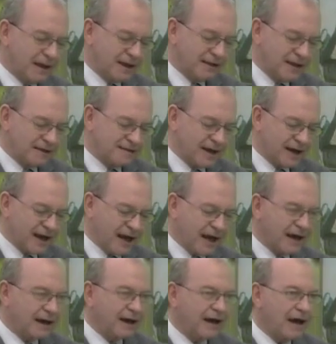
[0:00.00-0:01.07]
dessa
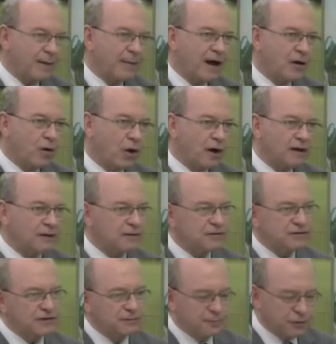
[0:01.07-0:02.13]
regra é maior,
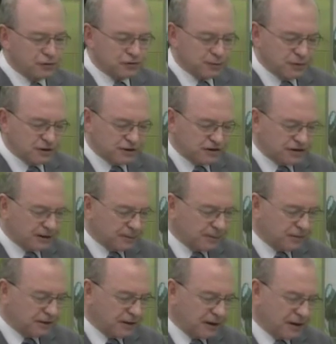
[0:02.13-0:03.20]
inclusive, para os
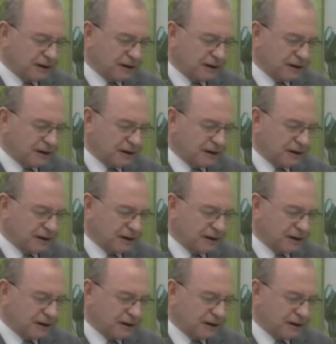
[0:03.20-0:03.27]
municípios,